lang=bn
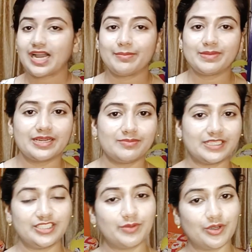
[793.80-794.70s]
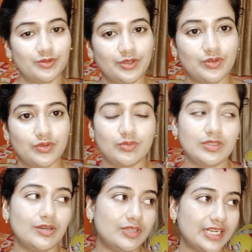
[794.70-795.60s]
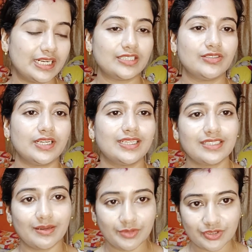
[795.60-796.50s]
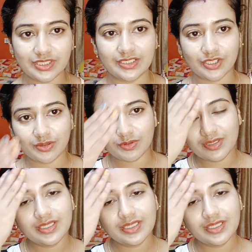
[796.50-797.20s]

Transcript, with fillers: আমি আর বেশি বগর বগর করবো না অনেক রাত হয়ে গেছে আমিও চেঞ্জ হব